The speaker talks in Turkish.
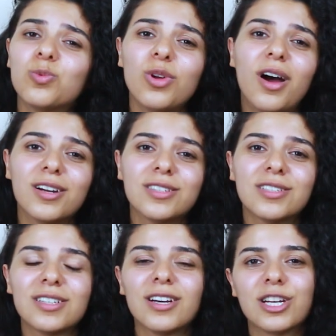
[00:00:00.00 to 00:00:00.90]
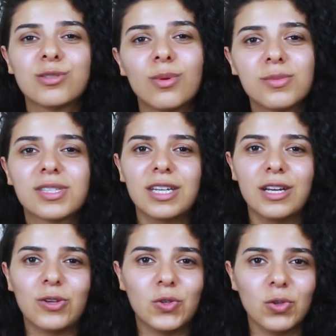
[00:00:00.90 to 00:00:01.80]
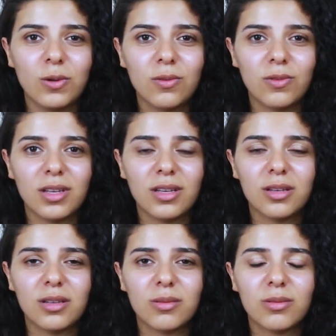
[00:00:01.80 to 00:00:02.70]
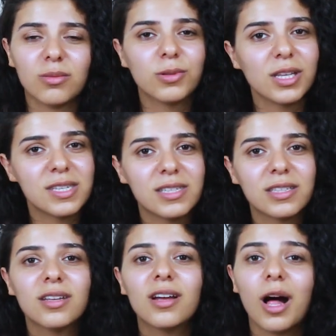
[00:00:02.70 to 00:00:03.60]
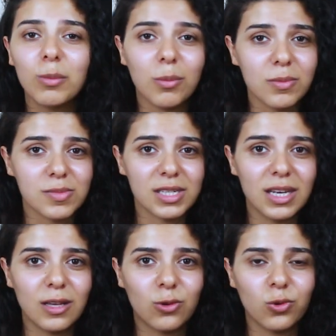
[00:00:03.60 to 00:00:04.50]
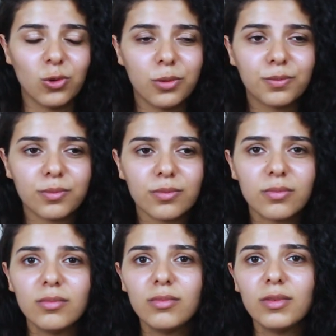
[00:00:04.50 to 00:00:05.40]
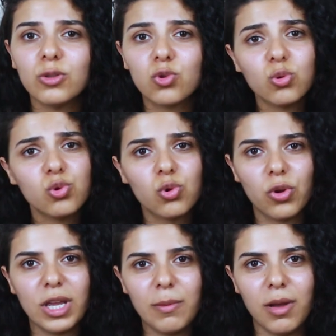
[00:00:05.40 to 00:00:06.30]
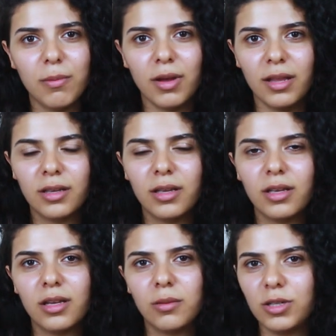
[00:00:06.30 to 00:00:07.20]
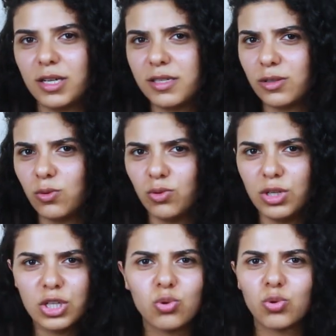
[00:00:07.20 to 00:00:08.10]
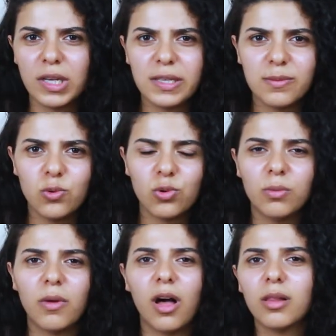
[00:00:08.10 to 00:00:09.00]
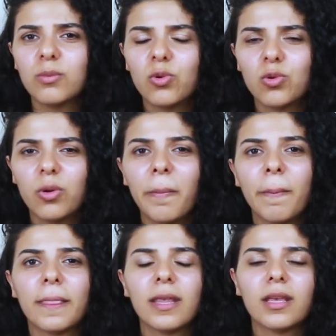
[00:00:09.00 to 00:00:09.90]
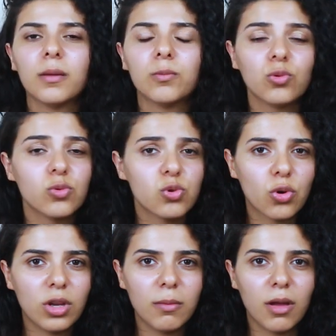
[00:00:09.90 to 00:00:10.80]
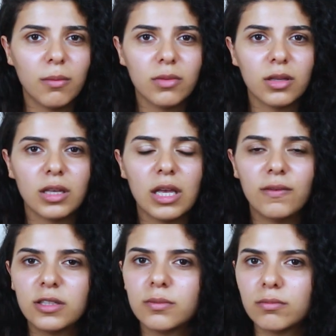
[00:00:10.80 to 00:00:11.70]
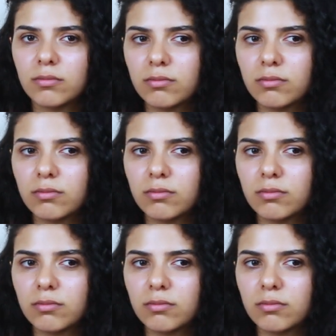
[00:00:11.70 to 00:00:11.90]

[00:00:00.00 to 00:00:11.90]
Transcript: bunu artık aşmamız gerekiyor ve plastikleri almamamız gerekiyor. Şunu söyleyemem ben plastik ürün hiç tüketmiyorum, almıyorum. Bunu söyleyemem. Ee, evet